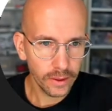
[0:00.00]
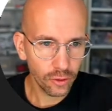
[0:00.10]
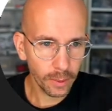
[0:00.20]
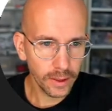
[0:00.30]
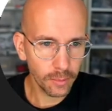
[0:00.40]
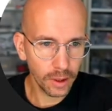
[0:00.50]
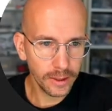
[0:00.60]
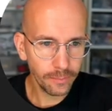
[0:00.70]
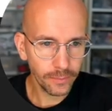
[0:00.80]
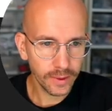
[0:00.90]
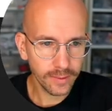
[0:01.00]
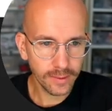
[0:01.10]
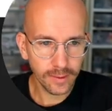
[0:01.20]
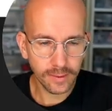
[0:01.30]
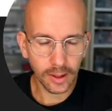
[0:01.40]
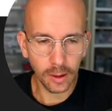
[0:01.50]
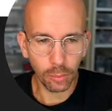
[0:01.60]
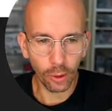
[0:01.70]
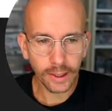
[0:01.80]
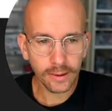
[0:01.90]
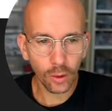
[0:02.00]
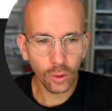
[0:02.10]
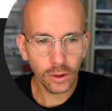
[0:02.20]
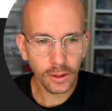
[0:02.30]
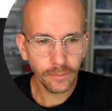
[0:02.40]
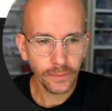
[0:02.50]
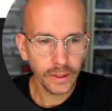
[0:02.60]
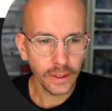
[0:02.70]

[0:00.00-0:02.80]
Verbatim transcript: Ich springe da mal hin. Das ist jetzt der Projektordner.